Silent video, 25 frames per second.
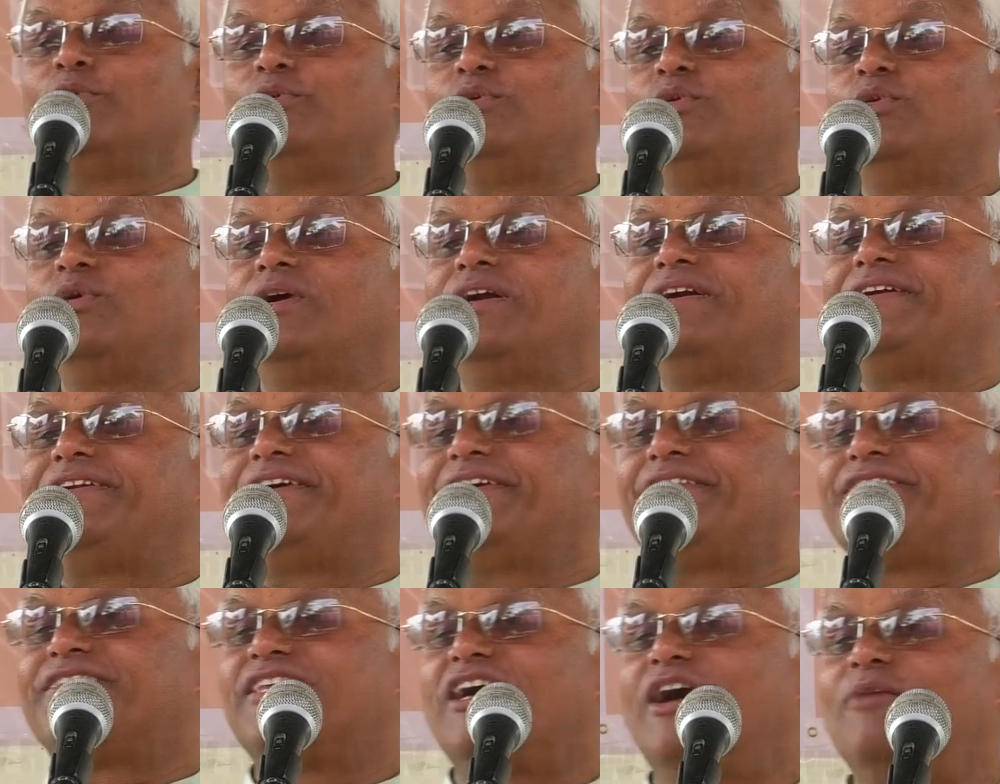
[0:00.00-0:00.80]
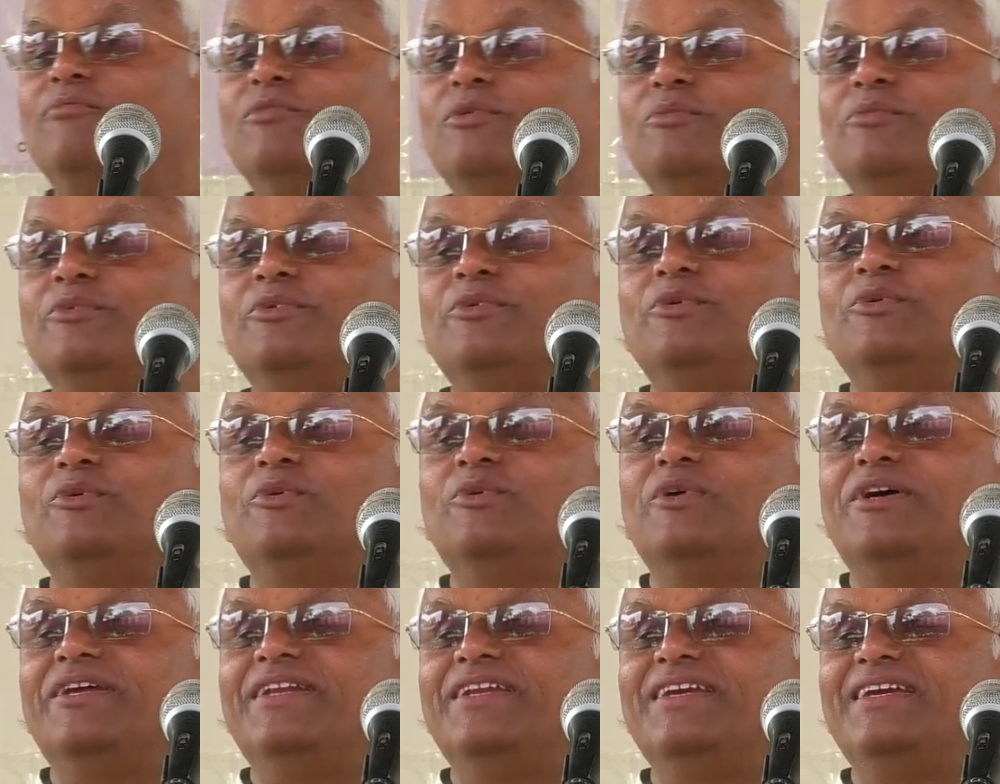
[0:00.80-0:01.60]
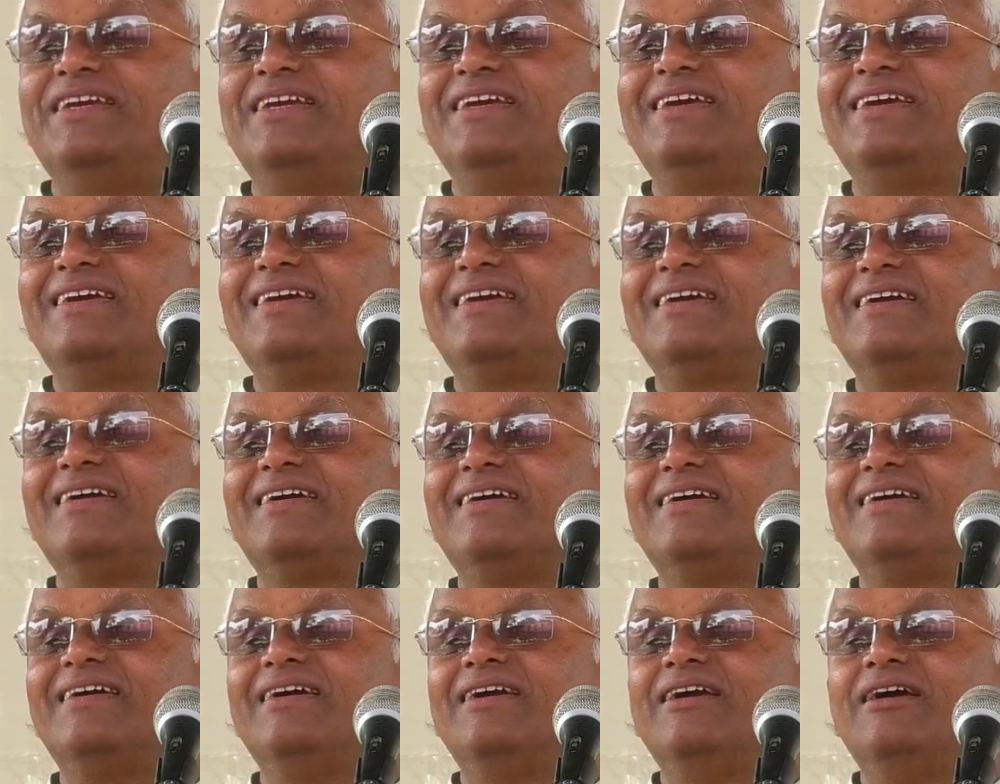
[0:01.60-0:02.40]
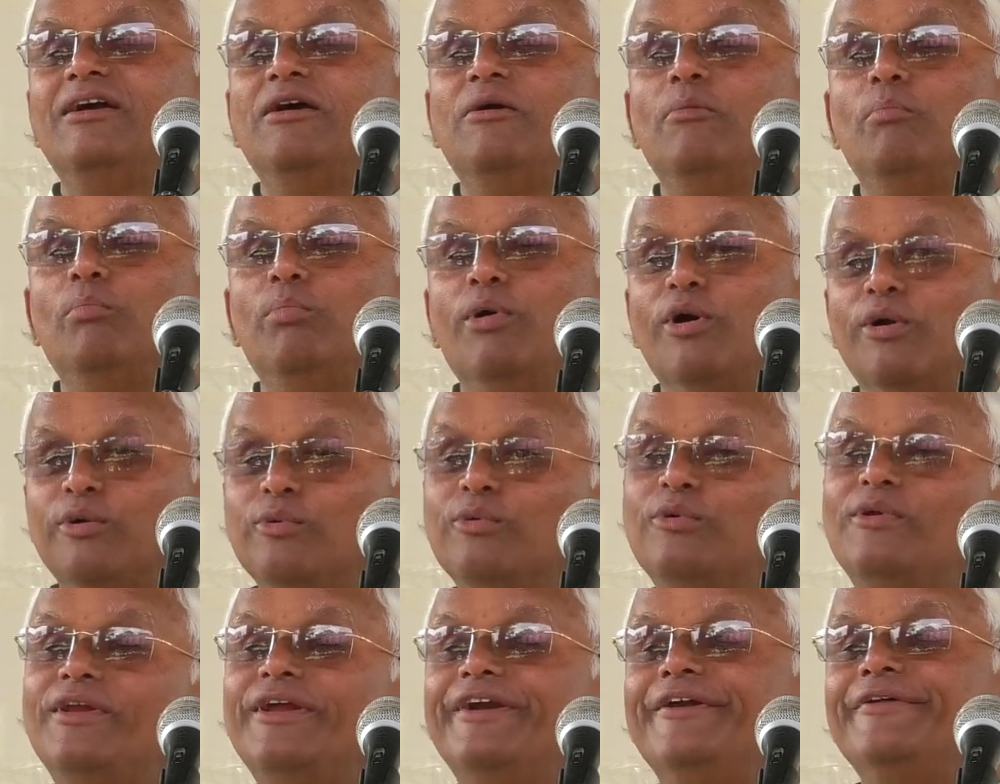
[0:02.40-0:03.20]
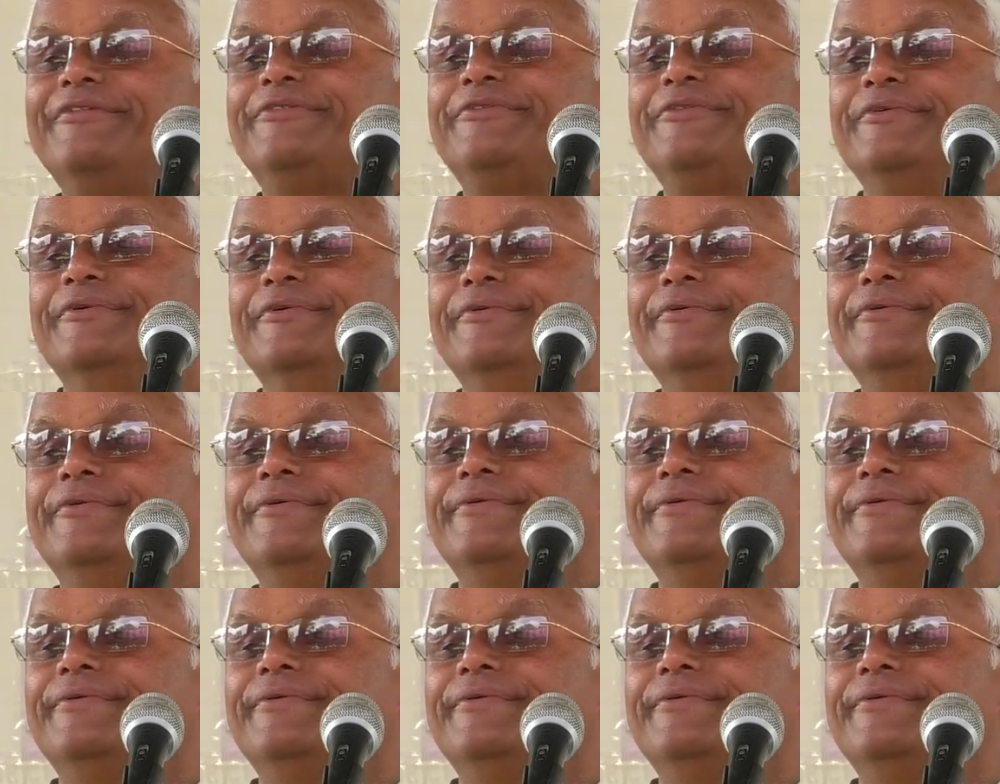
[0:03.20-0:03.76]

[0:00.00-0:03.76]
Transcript: ముందు అంటే తాము ముందు అని పరుగులెడుతూ